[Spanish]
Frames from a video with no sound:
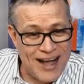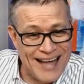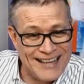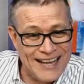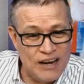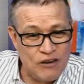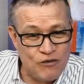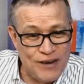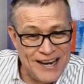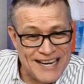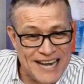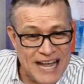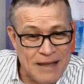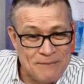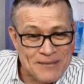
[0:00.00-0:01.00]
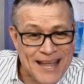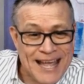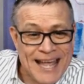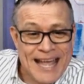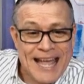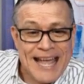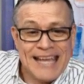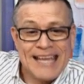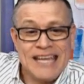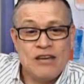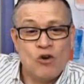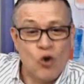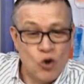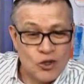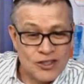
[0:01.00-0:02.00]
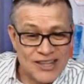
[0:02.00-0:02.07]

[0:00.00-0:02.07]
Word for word: a Delfina y un